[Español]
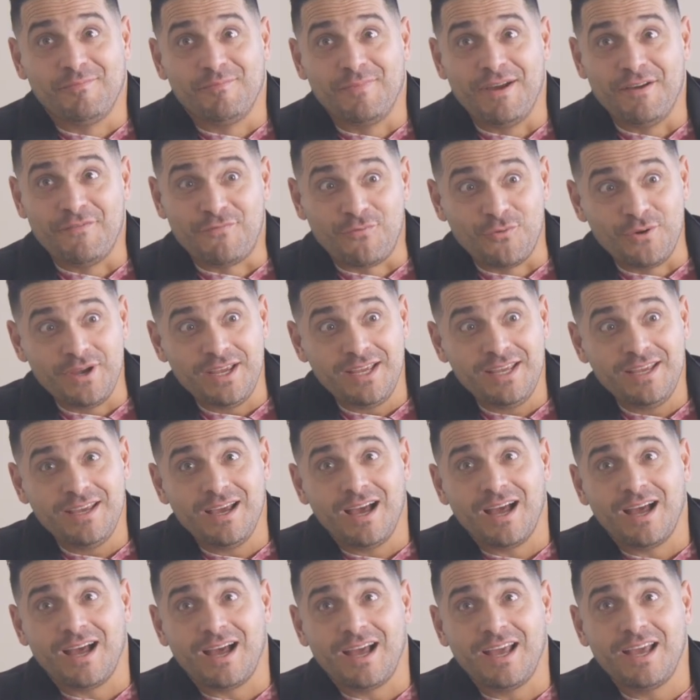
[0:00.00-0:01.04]
Me fui
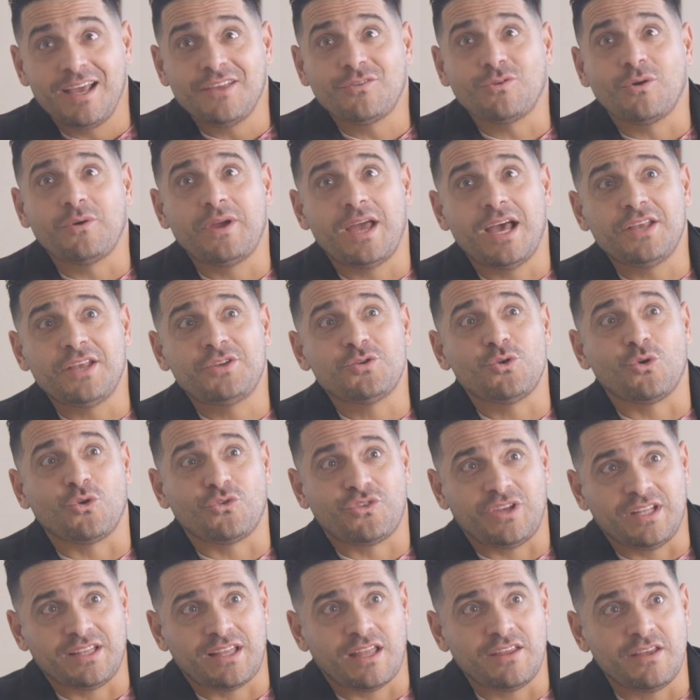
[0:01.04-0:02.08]
a eso y ha hecho
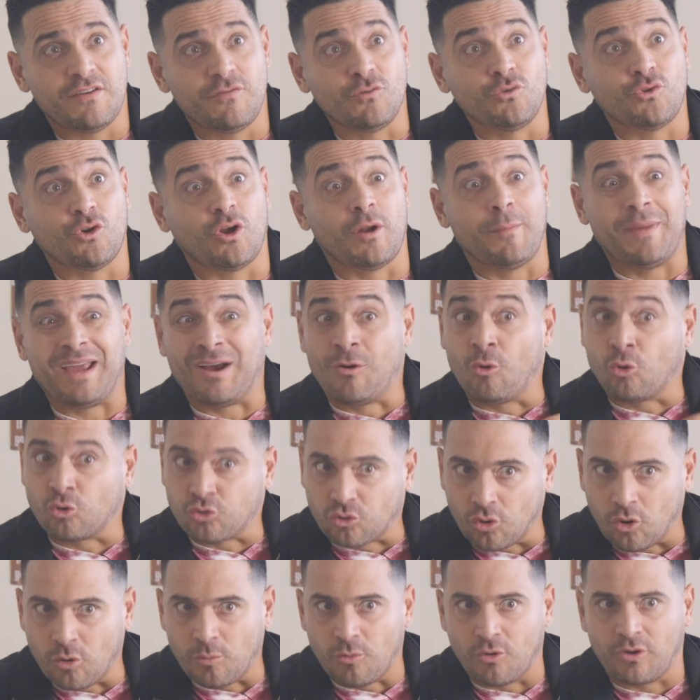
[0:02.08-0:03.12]
210 funciones. Me
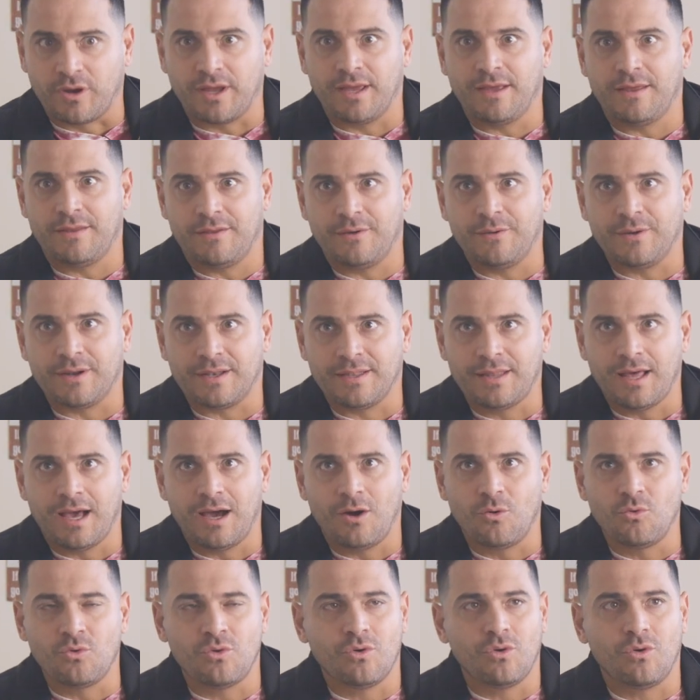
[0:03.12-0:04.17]
costó porque de
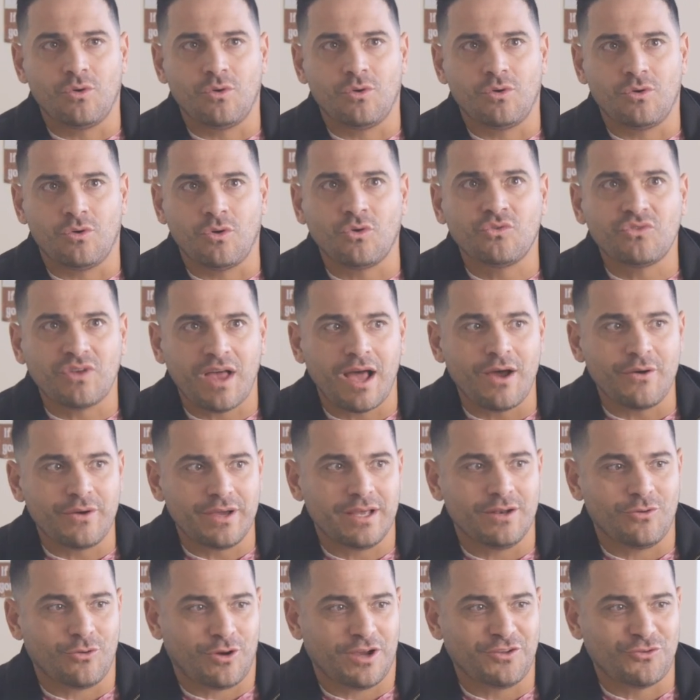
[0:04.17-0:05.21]
verdad uno no
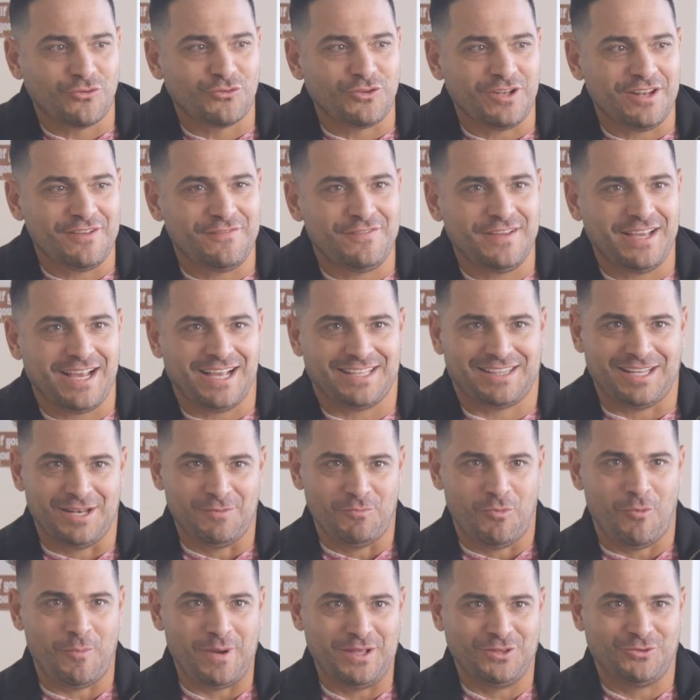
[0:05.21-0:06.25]
sabe lo que eso significa hasta el
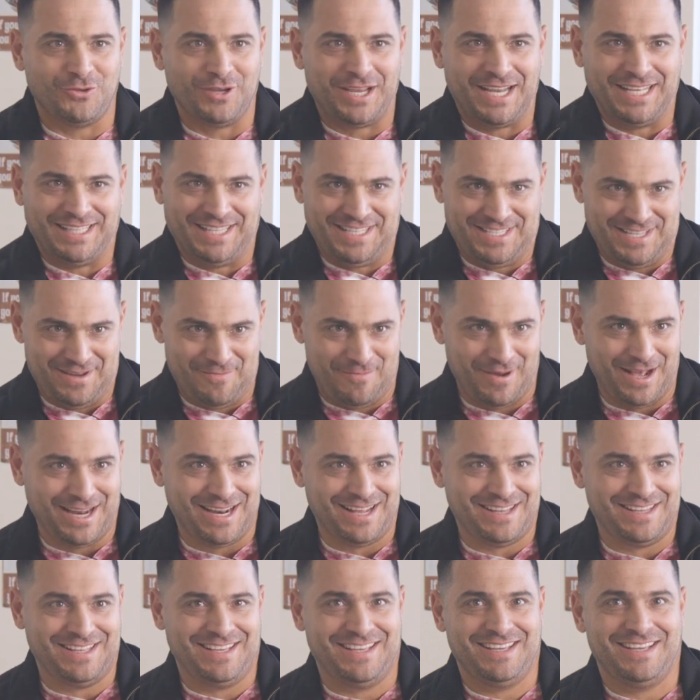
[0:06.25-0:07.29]
momento en que te
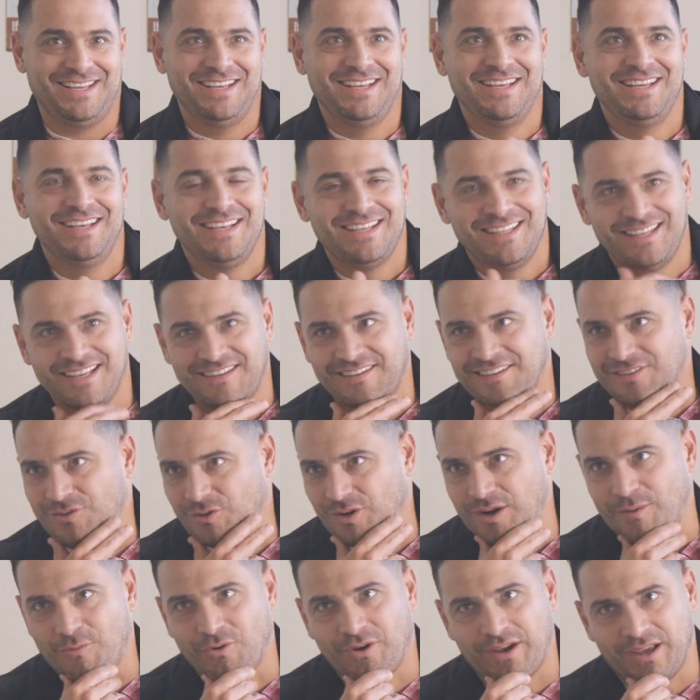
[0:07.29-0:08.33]
separas de, esa
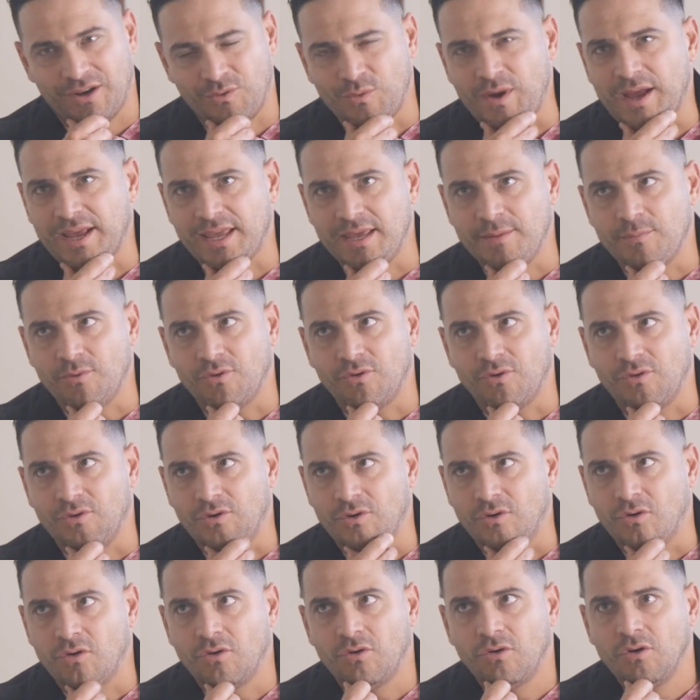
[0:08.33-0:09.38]
historia porque era un
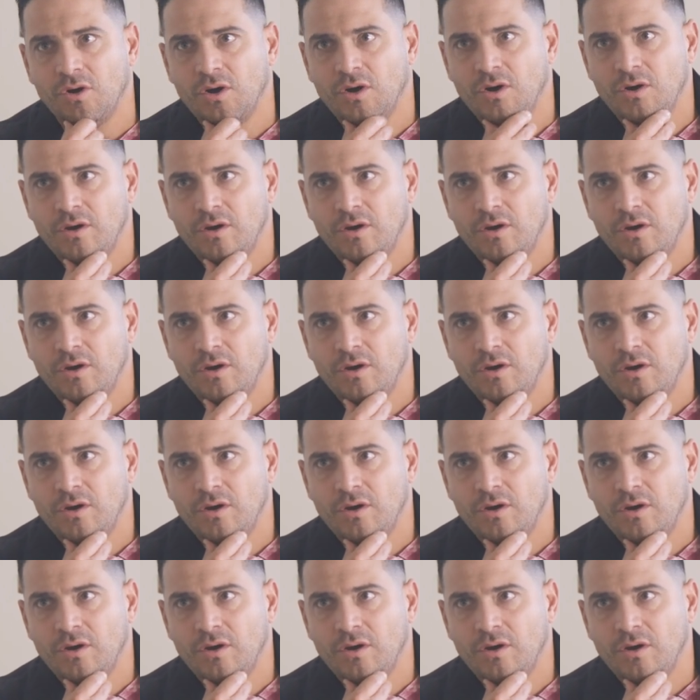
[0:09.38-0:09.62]
equipo